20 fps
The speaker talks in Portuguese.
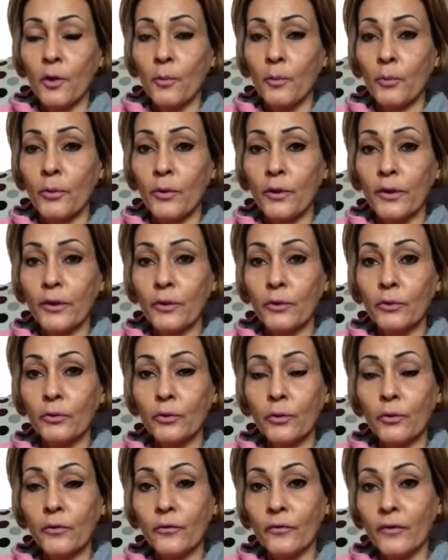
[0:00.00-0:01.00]
porque eu
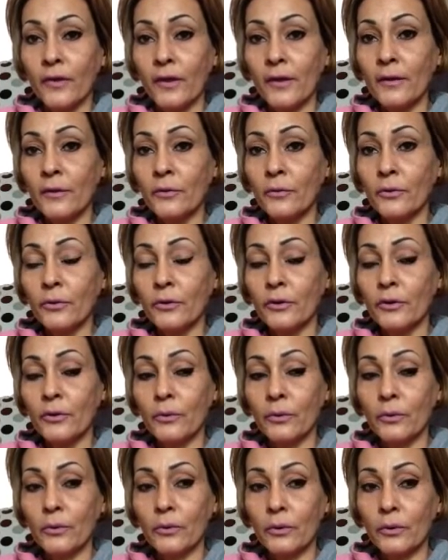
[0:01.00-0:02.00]
tô vendo que
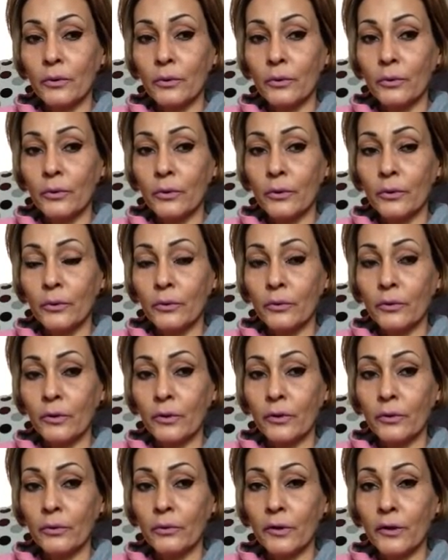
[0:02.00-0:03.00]
eu, eu, eu,
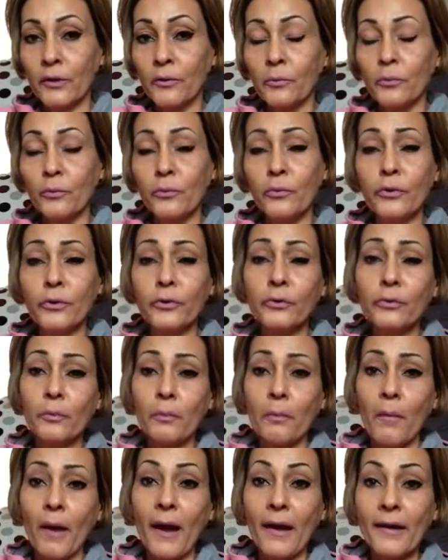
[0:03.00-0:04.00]
eu tenho muito
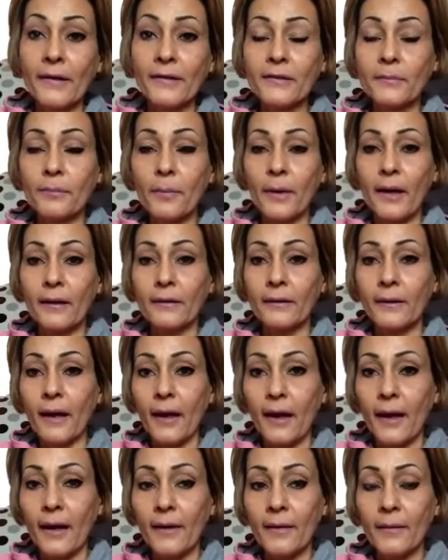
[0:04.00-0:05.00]
mais para
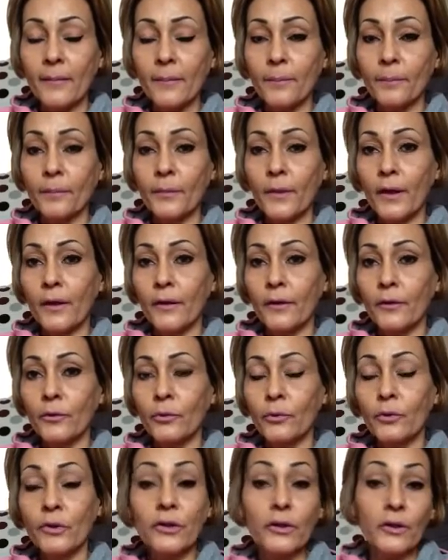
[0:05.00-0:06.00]
dar
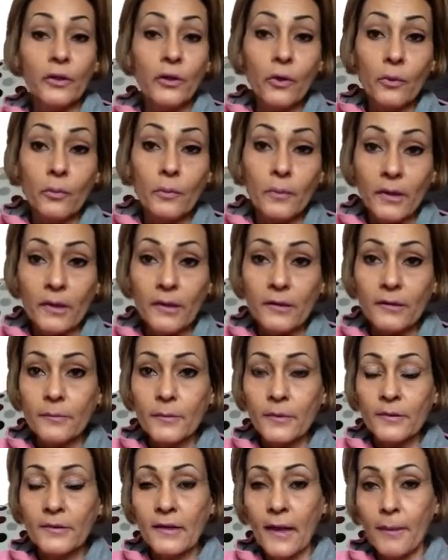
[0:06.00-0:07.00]
do que eu
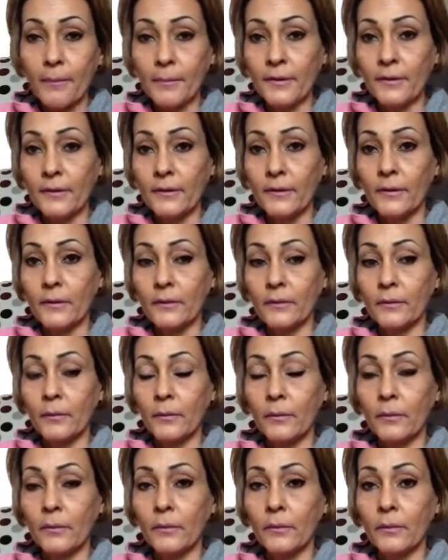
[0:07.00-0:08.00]
mesma sabia.
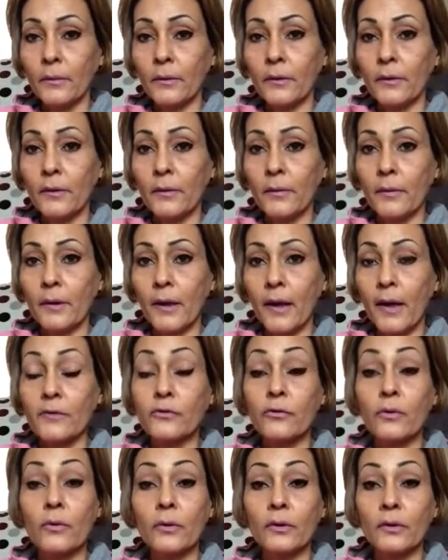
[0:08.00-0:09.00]

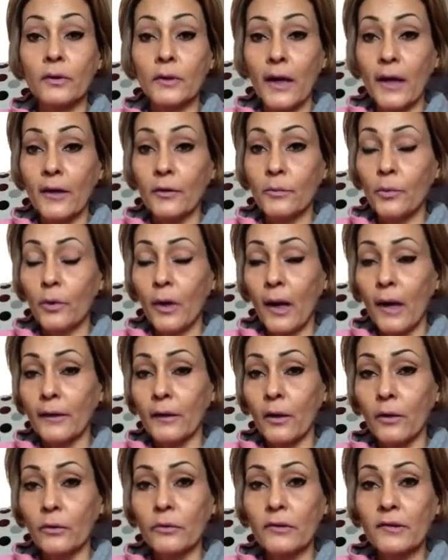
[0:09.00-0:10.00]
Caso contrário, meu
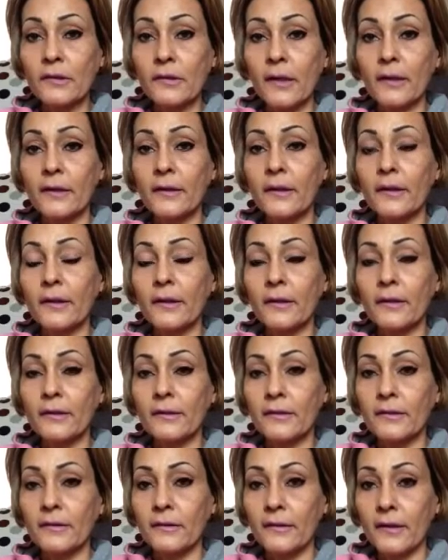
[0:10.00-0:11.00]
canal não estaria
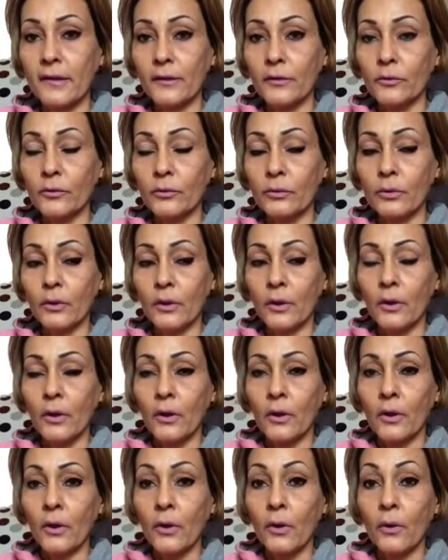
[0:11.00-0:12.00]
crescendo
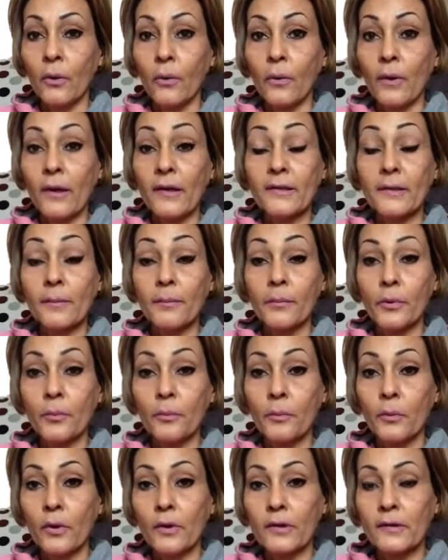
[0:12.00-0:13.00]
com essa
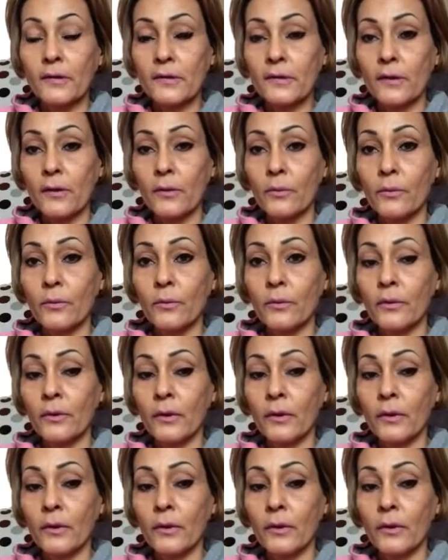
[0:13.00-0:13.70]
proporção